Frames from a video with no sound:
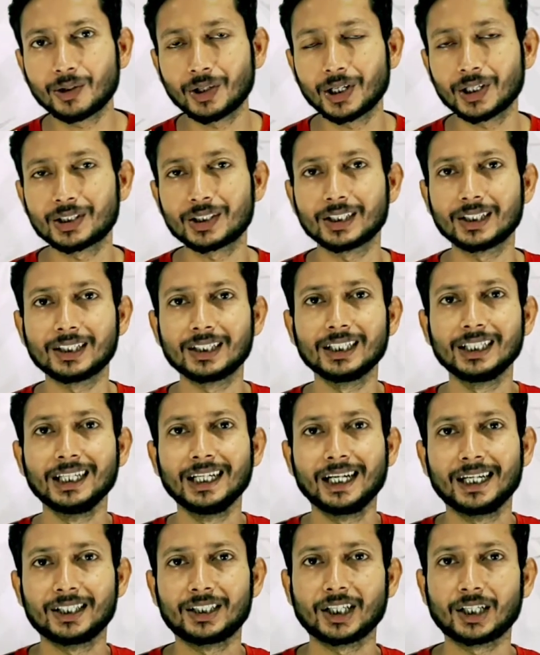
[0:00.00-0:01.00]
ইউজ করা আছে
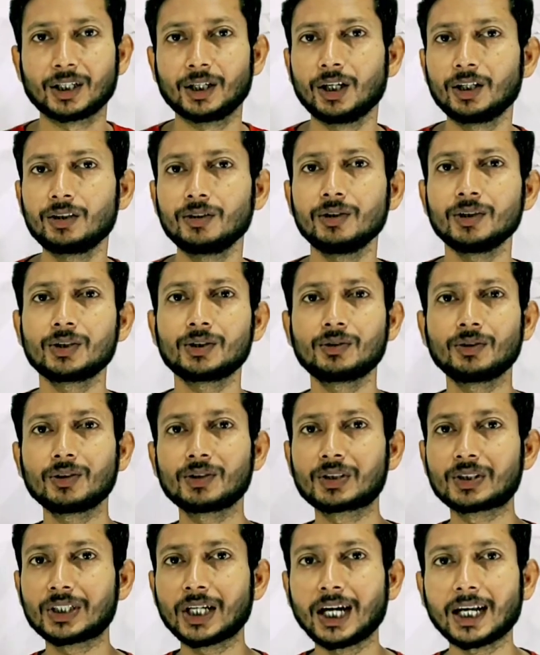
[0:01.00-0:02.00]
যার অন্টুড
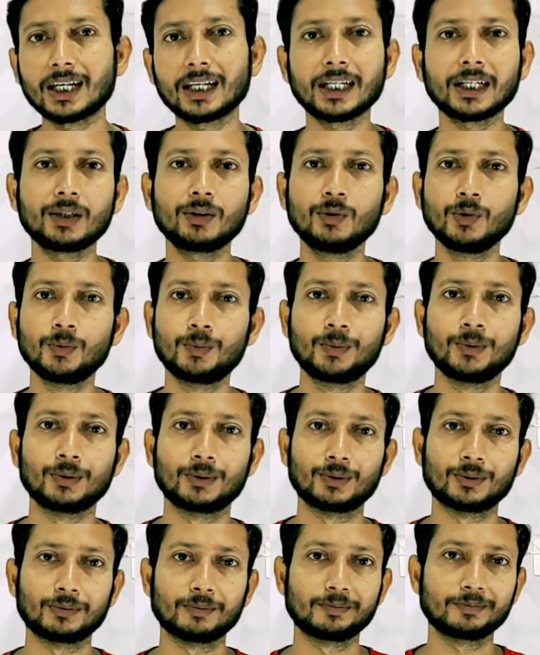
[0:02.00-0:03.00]
স্কোর চার লাখের
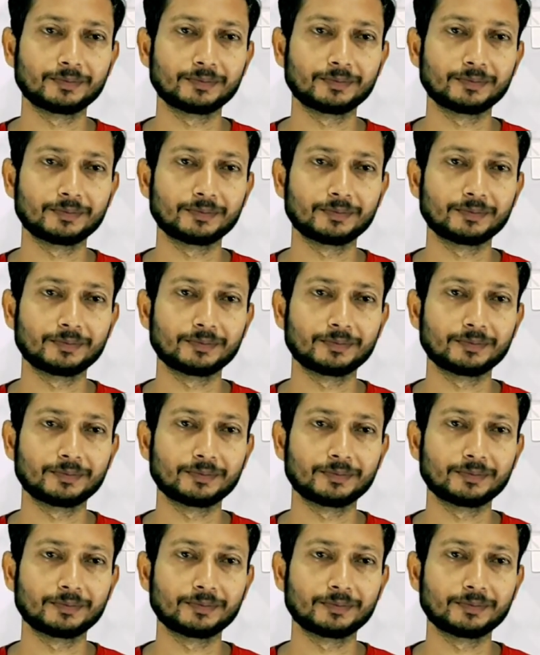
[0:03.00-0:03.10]
উপর